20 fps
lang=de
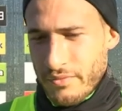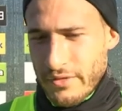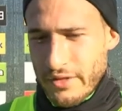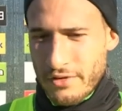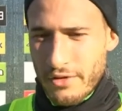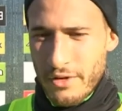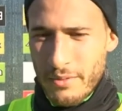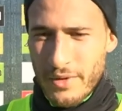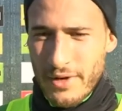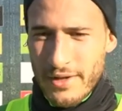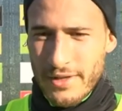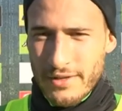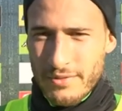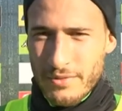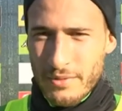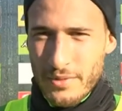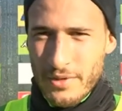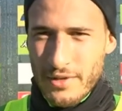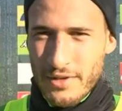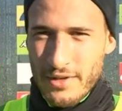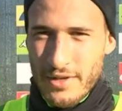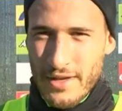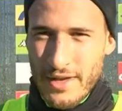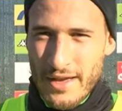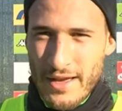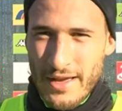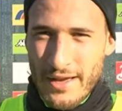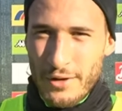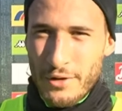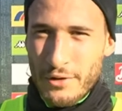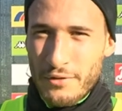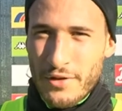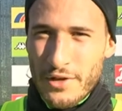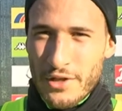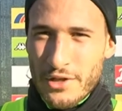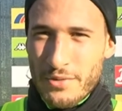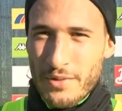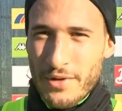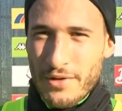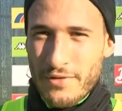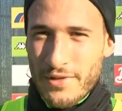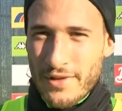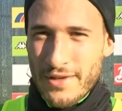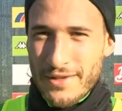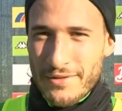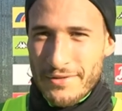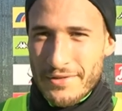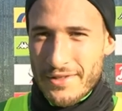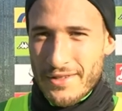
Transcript: es ist normal, dass man mal hin und wieder ein Spiel verliert.